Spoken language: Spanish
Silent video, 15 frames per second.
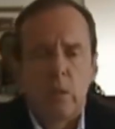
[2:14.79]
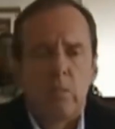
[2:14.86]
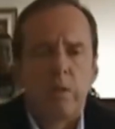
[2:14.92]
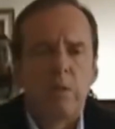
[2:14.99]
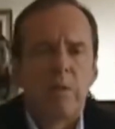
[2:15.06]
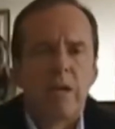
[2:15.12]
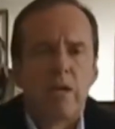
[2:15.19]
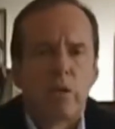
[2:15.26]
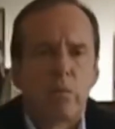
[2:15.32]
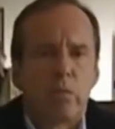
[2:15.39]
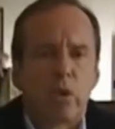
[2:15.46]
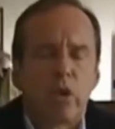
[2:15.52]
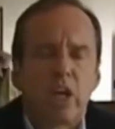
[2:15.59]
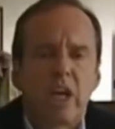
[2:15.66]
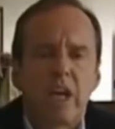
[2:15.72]
Primero,
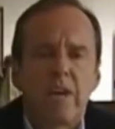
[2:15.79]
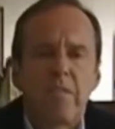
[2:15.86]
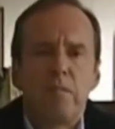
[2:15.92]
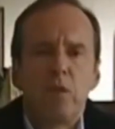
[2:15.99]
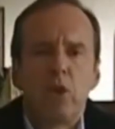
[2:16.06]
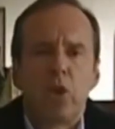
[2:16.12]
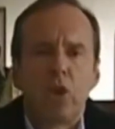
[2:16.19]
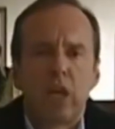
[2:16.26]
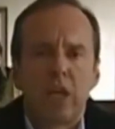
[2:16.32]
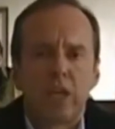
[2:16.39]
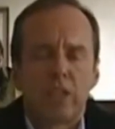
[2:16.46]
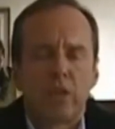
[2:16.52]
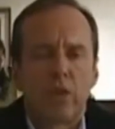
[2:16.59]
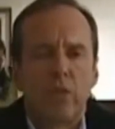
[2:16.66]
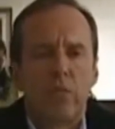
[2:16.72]
¿por qué violas
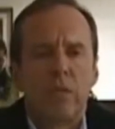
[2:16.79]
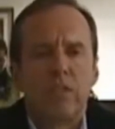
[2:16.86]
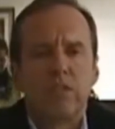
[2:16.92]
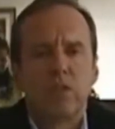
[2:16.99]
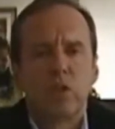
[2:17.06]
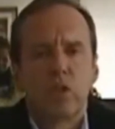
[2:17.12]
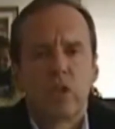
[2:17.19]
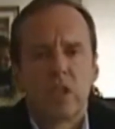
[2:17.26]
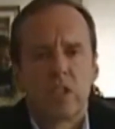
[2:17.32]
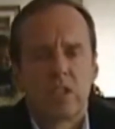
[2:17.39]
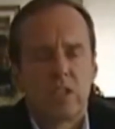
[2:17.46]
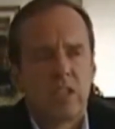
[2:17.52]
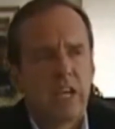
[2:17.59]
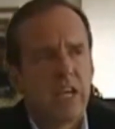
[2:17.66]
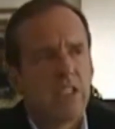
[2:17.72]
las
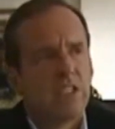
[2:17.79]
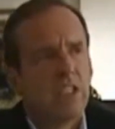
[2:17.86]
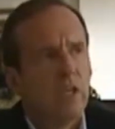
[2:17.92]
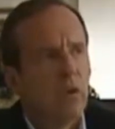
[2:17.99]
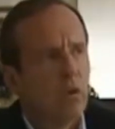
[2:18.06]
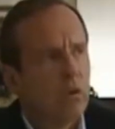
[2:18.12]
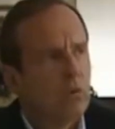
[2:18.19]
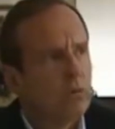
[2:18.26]
convenciones de asilo?